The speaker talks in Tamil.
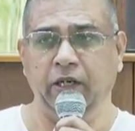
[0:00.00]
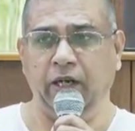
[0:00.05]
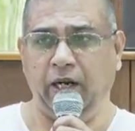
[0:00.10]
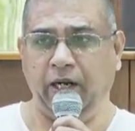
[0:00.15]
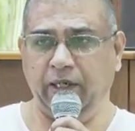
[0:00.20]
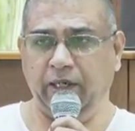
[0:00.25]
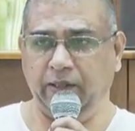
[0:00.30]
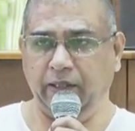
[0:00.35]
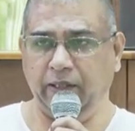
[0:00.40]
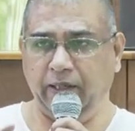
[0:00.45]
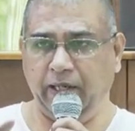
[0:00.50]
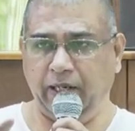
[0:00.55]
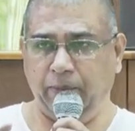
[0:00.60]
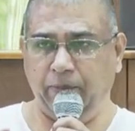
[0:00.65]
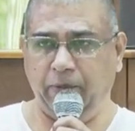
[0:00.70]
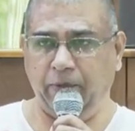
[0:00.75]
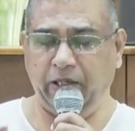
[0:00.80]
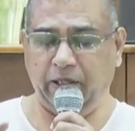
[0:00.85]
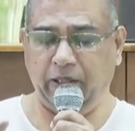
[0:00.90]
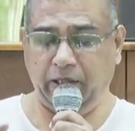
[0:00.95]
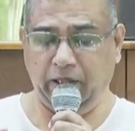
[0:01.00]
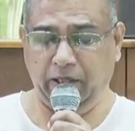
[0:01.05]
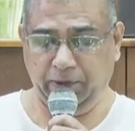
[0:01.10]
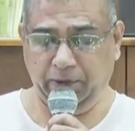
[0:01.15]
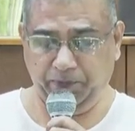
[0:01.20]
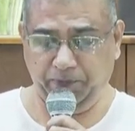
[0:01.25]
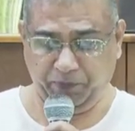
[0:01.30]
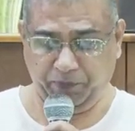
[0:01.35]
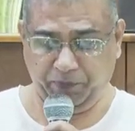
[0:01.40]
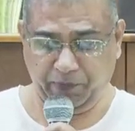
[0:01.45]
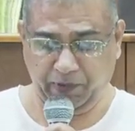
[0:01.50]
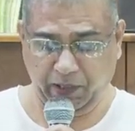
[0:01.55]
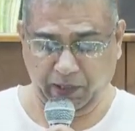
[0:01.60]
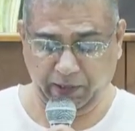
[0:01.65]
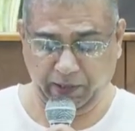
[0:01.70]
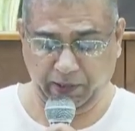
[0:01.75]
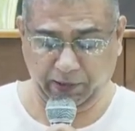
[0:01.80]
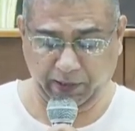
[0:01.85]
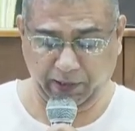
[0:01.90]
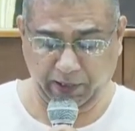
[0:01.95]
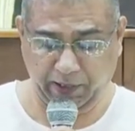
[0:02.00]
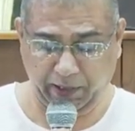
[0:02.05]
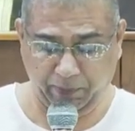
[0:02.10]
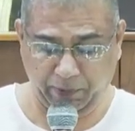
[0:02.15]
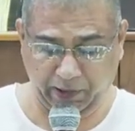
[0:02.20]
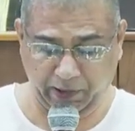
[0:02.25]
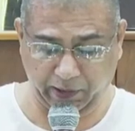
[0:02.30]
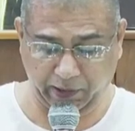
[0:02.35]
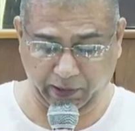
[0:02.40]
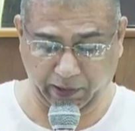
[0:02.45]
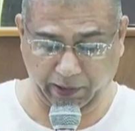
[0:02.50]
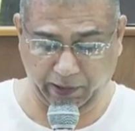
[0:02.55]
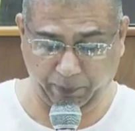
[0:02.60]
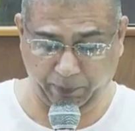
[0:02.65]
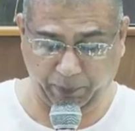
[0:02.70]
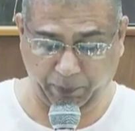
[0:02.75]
அடுத்த நபர்கள் அடுத்த நபர்களை